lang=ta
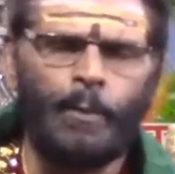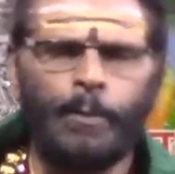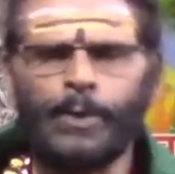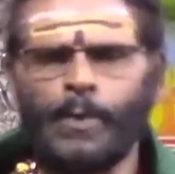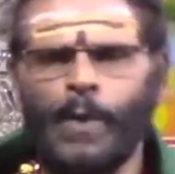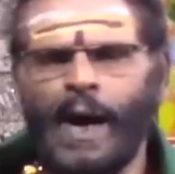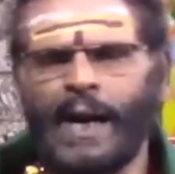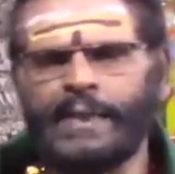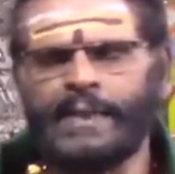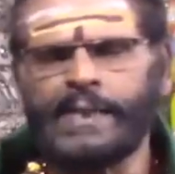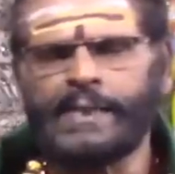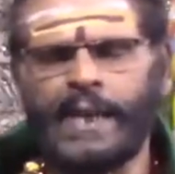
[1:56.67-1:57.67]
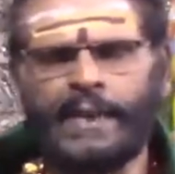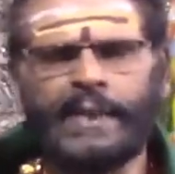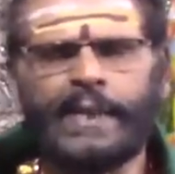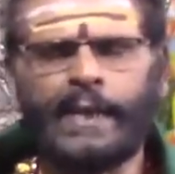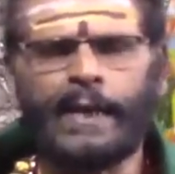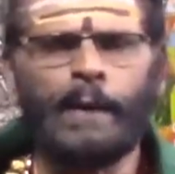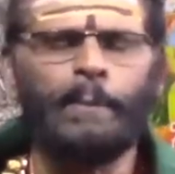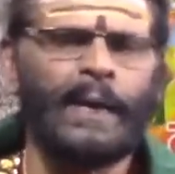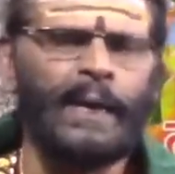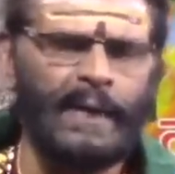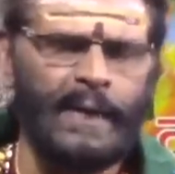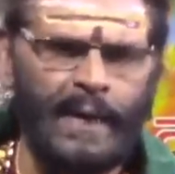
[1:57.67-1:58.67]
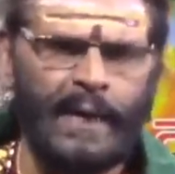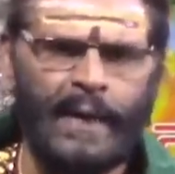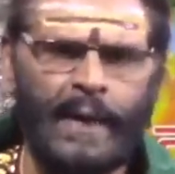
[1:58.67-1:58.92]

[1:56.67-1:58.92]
பொதுவாக இந்த சனிக்கிழமைகளிலே